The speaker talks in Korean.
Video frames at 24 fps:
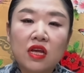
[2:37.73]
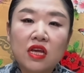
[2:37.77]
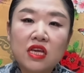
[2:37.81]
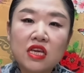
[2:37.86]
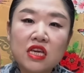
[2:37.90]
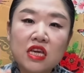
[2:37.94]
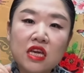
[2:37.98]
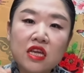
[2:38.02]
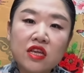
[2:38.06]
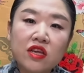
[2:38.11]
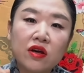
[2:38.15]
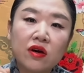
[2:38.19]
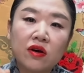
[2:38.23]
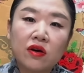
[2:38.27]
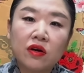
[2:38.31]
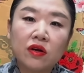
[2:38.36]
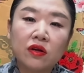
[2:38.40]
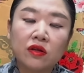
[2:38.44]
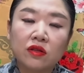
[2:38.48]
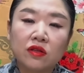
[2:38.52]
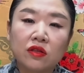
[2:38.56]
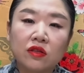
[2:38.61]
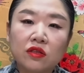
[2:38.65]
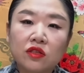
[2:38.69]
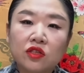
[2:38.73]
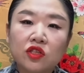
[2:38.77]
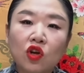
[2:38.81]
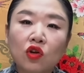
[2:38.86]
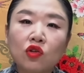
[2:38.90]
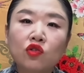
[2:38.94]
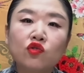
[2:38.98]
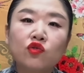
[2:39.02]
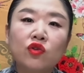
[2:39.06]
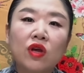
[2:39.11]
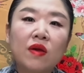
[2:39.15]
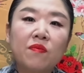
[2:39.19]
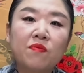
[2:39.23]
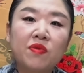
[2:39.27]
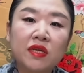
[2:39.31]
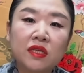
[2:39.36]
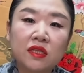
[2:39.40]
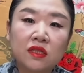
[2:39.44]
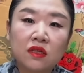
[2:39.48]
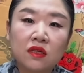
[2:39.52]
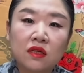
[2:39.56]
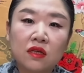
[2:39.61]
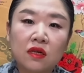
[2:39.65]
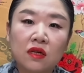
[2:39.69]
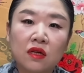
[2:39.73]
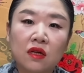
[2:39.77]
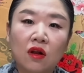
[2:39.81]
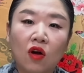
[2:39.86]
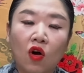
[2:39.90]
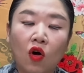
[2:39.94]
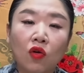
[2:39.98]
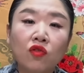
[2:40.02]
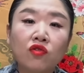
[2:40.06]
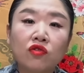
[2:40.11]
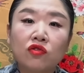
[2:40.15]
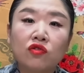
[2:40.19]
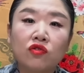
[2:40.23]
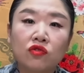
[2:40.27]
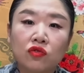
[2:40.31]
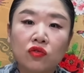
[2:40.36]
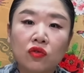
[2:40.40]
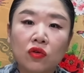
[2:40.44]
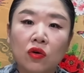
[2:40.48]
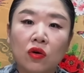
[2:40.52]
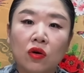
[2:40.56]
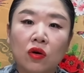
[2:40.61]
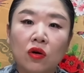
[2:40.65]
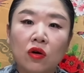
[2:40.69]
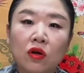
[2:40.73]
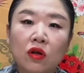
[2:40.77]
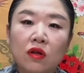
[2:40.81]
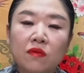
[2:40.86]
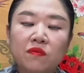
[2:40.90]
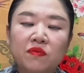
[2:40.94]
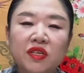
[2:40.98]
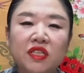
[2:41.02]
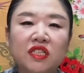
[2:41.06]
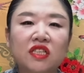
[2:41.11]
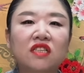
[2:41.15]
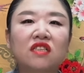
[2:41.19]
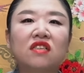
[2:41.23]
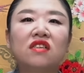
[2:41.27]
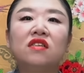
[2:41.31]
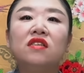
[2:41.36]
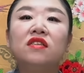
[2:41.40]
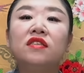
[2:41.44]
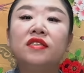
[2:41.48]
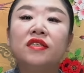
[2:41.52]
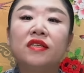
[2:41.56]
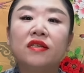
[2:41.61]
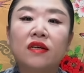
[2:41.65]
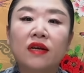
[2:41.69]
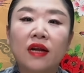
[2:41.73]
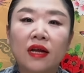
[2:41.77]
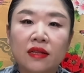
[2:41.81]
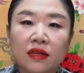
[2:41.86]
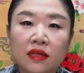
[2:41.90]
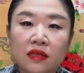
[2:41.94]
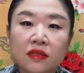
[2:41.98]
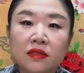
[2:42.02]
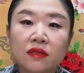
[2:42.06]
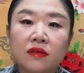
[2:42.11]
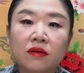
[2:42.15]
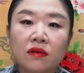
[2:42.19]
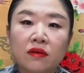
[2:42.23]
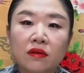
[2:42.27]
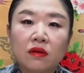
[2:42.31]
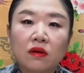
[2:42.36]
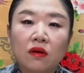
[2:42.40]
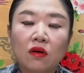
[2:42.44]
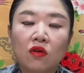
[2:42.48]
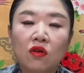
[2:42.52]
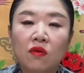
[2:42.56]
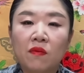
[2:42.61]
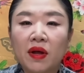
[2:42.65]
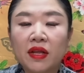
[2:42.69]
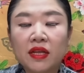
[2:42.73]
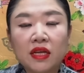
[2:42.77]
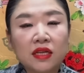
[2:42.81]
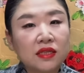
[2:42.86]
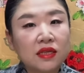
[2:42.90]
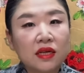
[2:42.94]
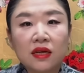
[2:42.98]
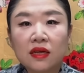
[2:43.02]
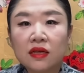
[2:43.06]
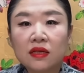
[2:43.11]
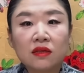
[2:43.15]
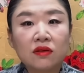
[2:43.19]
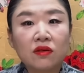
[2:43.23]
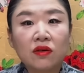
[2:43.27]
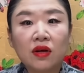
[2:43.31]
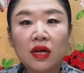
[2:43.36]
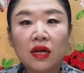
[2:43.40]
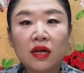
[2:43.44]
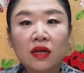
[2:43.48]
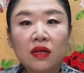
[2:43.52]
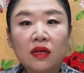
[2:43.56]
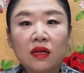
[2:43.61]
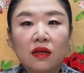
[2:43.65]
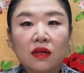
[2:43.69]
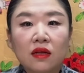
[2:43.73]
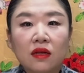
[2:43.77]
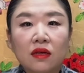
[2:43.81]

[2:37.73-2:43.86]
2년 천조의 빚을 얹고도 빚이 늘지를 않았어. 얼마나 잘하는 거야?